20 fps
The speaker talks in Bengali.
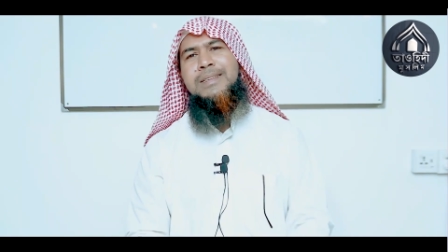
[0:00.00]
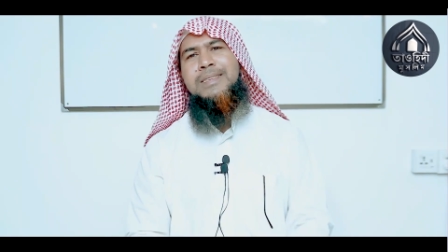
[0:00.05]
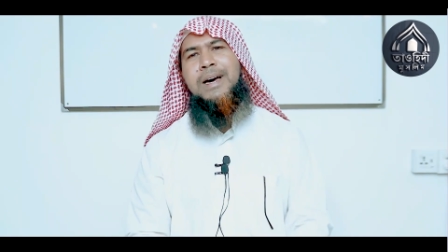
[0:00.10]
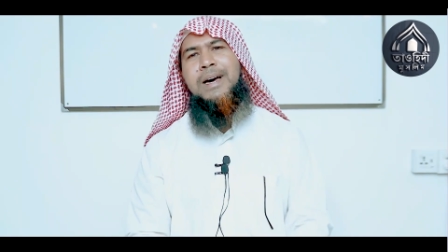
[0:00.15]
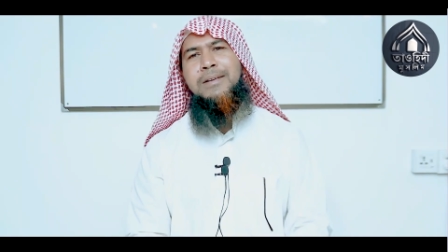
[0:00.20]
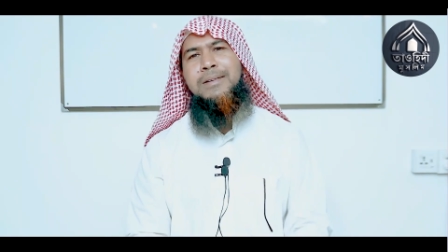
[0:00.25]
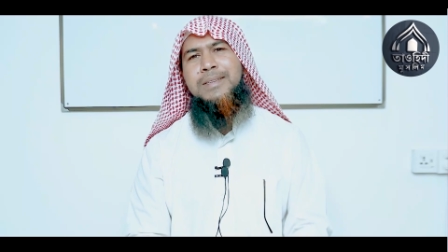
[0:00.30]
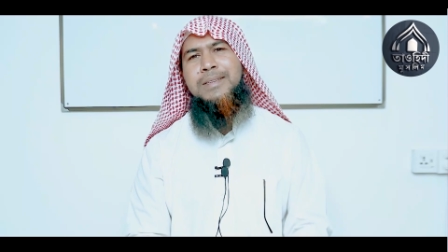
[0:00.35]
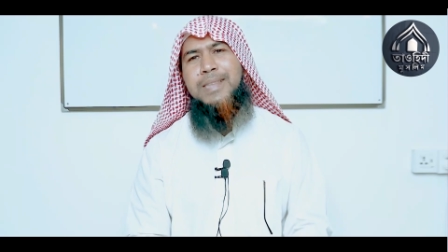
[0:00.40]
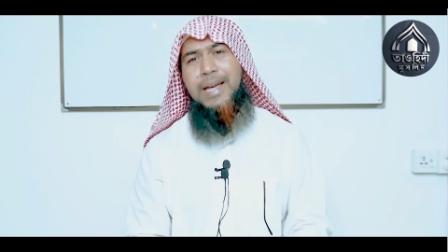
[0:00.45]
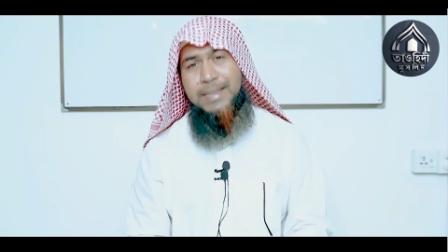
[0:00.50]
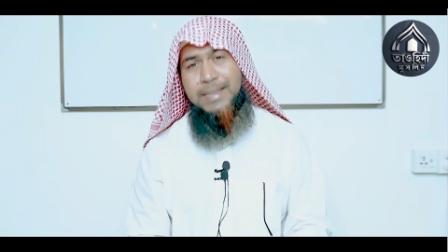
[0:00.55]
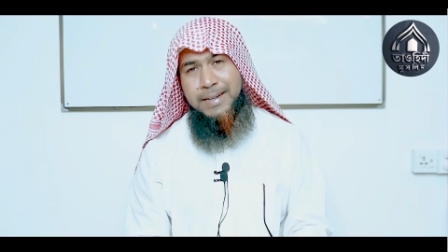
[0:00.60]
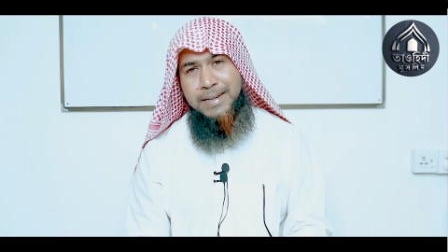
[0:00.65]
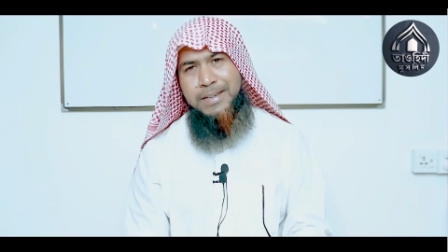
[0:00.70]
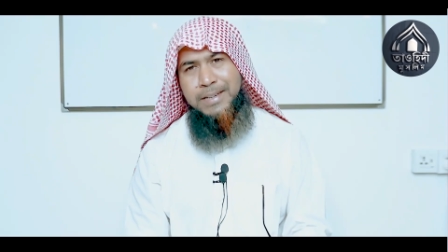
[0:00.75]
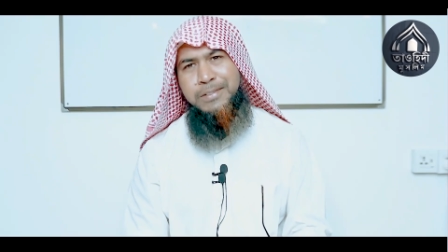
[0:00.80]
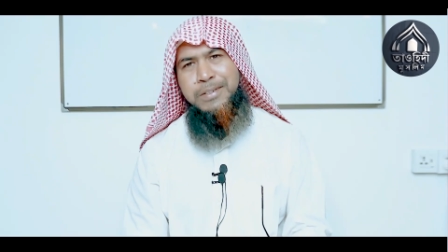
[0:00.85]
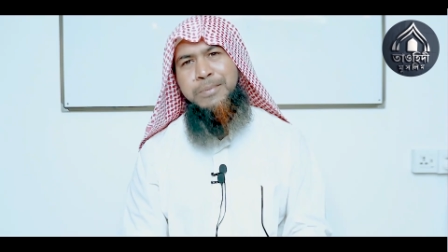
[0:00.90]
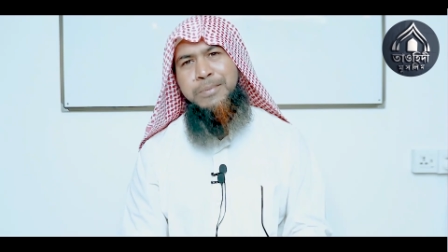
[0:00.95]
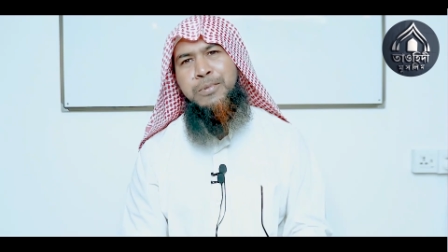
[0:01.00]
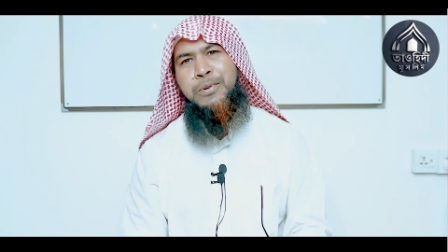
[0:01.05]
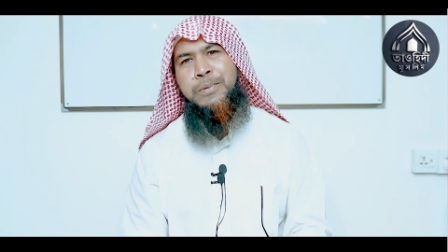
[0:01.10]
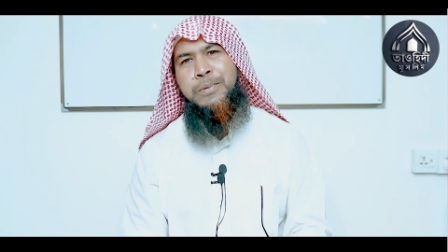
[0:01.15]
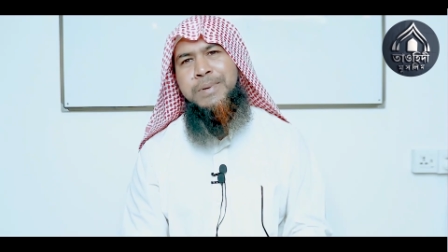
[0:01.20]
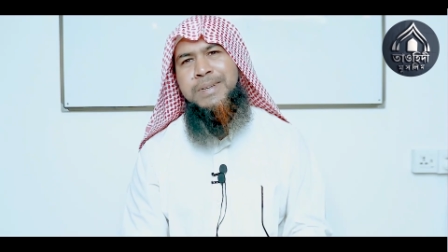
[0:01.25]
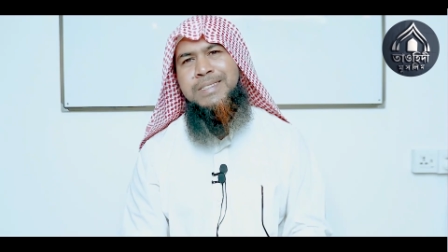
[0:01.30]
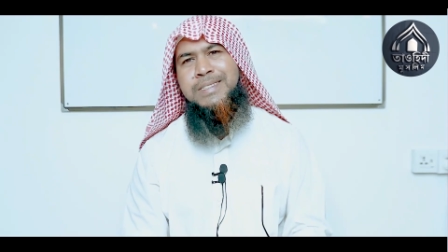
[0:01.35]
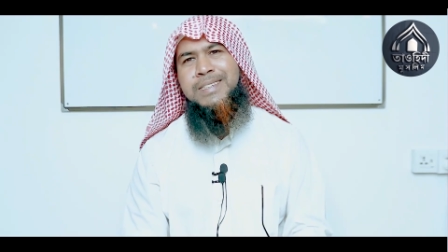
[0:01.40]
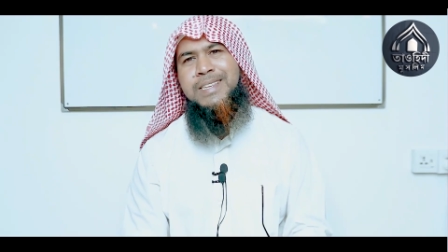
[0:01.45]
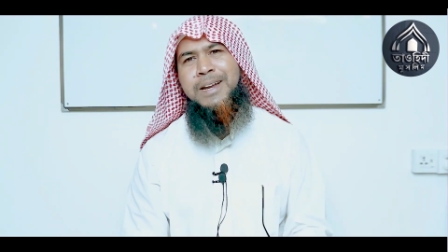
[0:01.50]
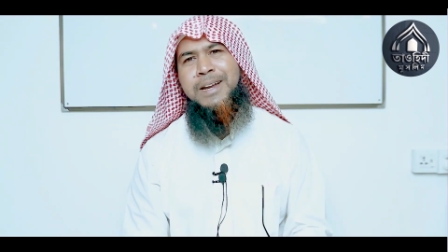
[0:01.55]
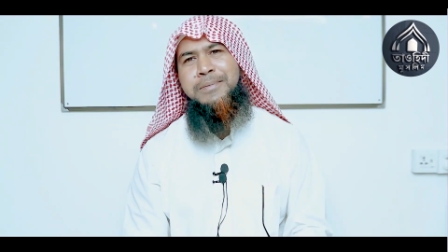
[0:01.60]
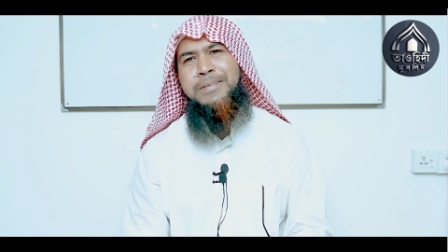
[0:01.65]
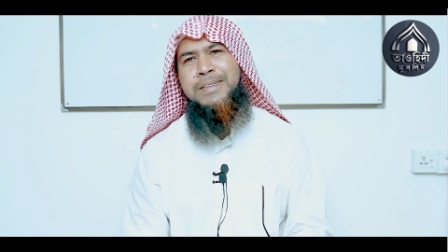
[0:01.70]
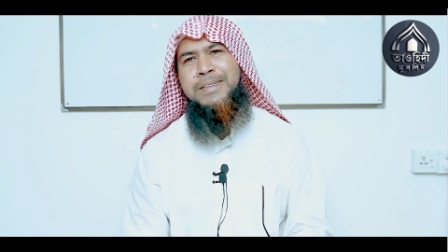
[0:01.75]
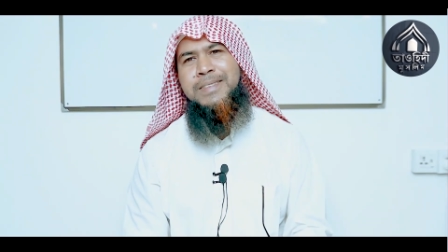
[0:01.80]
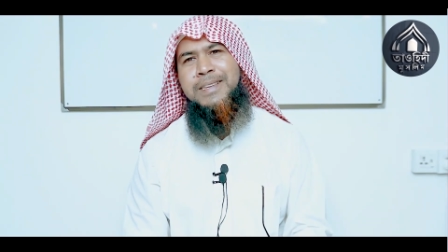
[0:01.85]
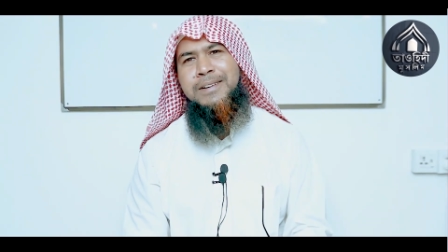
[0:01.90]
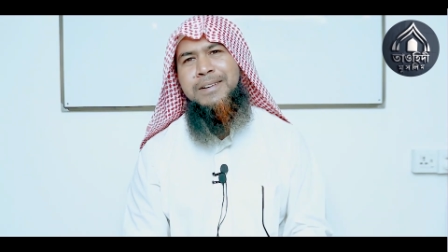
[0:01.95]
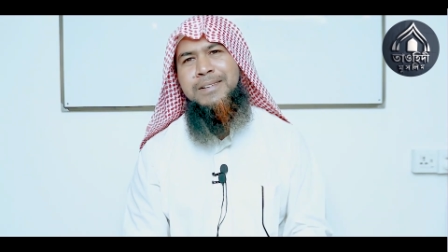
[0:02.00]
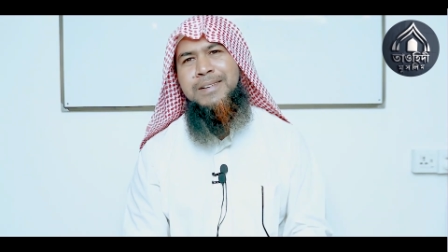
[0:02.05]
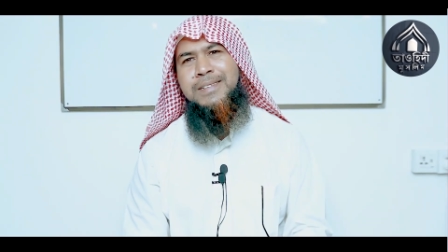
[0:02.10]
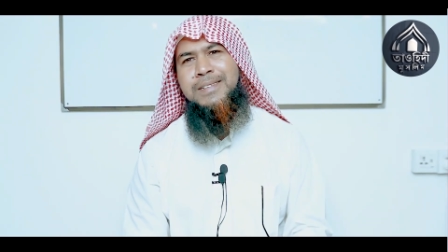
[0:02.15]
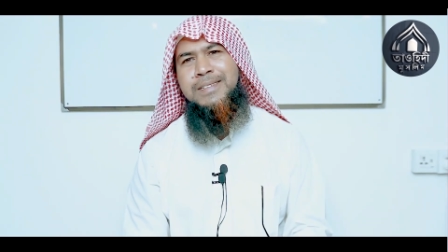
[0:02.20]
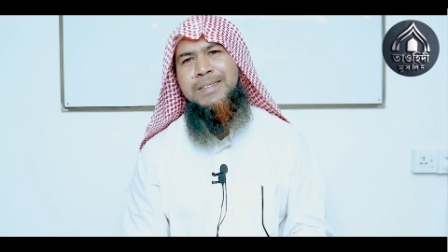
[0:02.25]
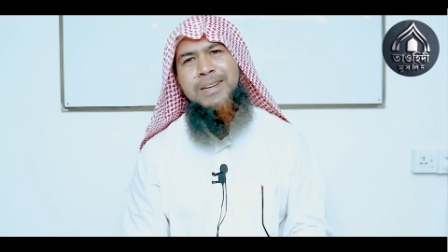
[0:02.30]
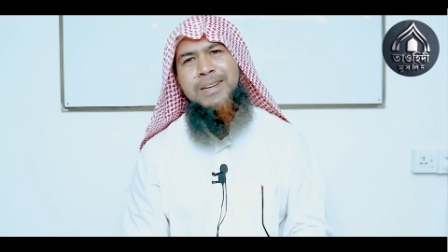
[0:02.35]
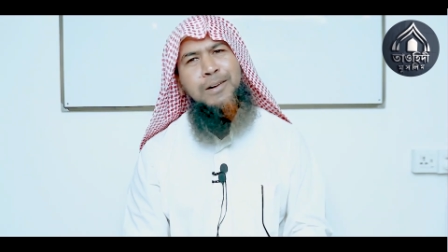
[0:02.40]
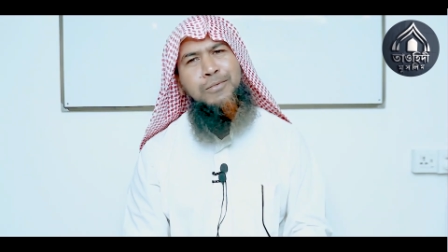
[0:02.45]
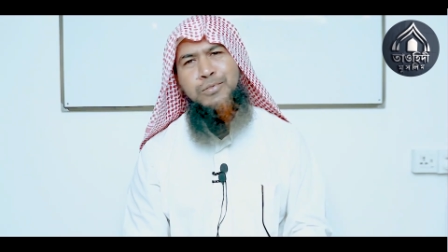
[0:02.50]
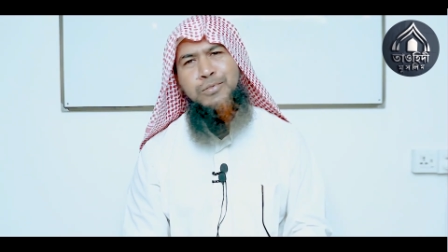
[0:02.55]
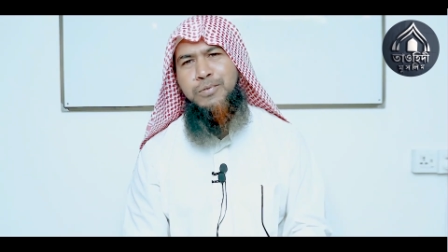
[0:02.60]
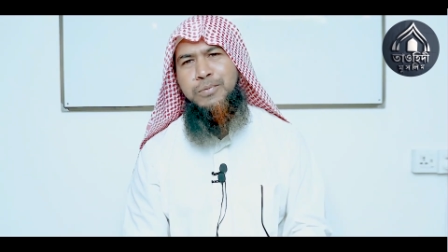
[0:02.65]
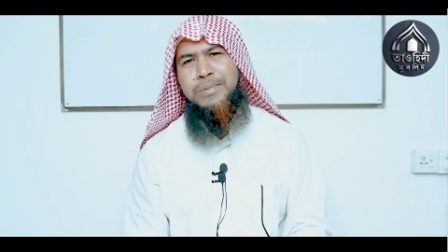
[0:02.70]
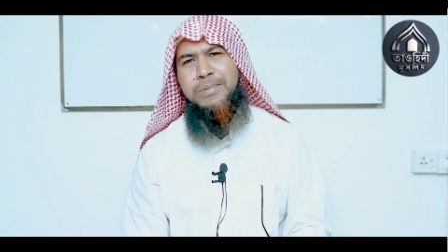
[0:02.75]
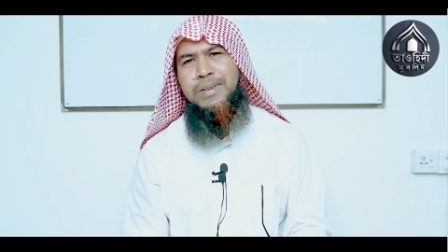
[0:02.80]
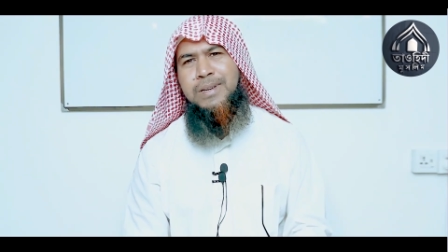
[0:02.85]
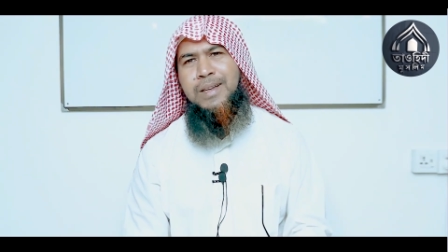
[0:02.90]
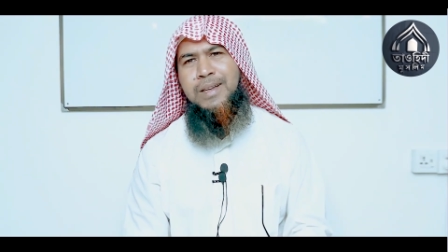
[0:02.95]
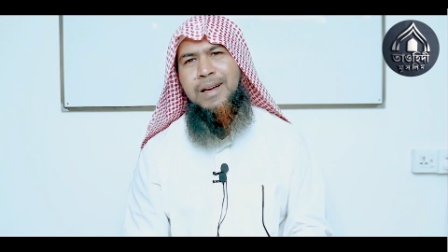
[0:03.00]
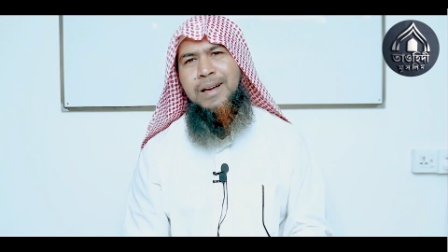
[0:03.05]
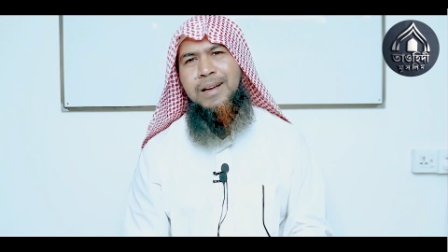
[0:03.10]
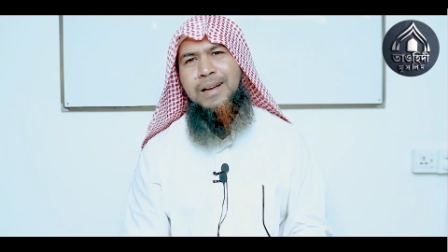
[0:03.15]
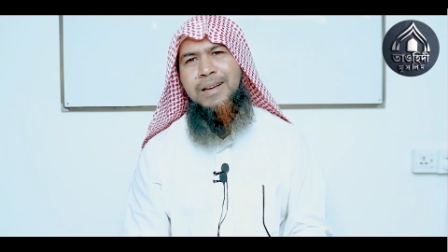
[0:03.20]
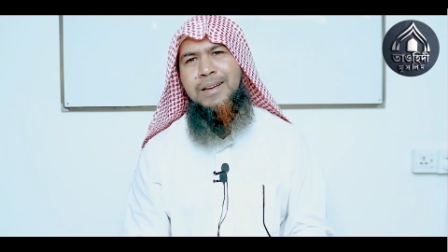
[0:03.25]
তাহলে তাদেরকে কি বলবেন যে তারা ফিতনা করেছে নামজুবিল্লা